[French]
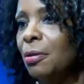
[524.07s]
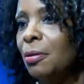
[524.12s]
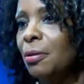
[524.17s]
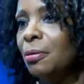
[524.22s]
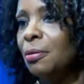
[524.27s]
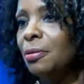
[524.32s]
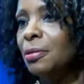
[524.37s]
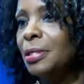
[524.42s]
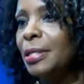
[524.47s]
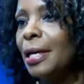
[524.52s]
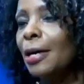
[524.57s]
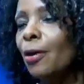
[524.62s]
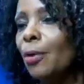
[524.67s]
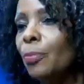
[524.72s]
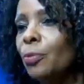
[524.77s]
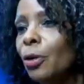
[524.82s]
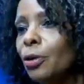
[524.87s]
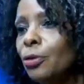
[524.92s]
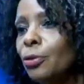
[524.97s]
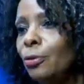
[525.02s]
euh, c'est
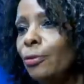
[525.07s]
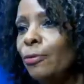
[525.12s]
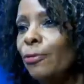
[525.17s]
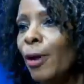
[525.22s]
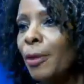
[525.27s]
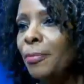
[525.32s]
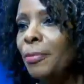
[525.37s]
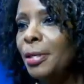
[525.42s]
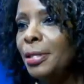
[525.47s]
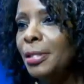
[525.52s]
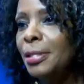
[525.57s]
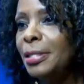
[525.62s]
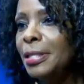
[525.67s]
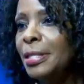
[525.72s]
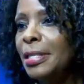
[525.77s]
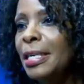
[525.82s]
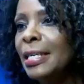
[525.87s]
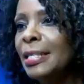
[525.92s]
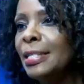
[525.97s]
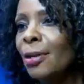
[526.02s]
comme dans une famille,
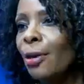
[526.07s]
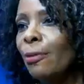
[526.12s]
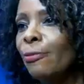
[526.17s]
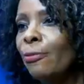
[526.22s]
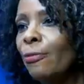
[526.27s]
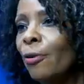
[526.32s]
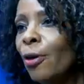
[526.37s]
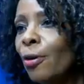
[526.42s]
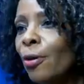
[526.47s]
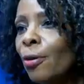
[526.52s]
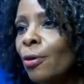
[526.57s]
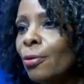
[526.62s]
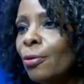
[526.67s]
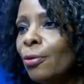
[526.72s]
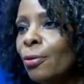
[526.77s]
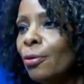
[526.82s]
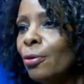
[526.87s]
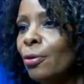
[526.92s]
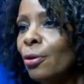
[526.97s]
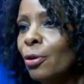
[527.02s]
si les enfants
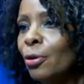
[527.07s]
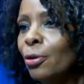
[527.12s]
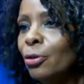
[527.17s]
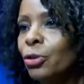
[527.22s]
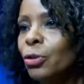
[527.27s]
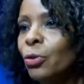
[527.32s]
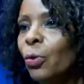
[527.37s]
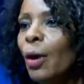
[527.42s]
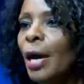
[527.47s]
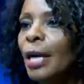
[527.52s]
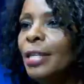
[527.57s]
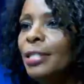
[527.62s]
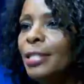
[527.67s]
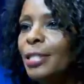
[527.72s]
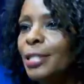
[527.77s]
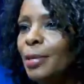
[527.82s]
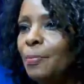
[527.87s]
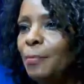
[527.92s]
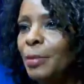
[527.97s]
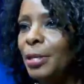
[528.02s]
euh, sont
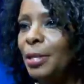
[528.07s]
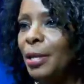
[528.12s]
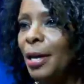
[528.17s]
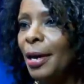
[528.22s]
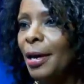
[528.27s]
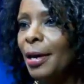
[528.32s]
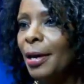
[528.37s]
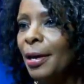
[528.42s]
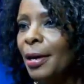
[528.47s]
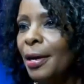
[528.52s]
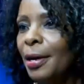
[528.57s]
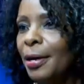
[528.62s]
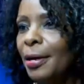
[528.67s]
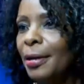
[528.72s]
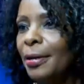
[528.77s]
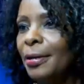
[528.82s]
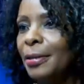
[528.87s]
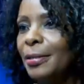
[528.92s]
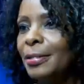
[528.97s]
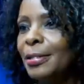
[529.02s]
indisciplinés,
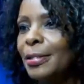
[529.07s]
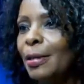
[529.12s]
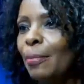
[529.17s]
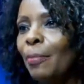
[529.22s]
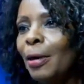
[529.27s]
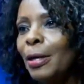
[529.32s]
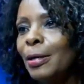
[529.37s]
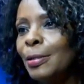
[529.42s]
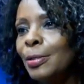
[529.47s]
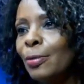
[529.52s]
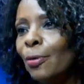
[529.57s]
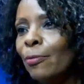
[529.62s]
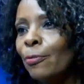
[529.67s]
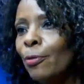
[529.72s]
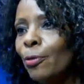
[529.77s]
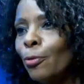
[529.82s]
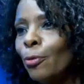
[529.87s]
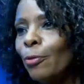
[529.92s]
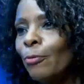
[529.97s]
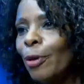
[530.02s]
n'est pas les
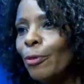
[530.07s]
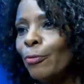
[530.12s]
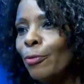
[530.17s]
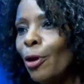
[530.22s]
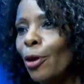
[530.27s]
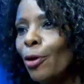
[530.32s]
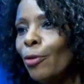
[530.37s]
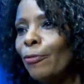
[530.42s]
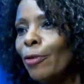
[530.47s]
enfants qu'on va voir.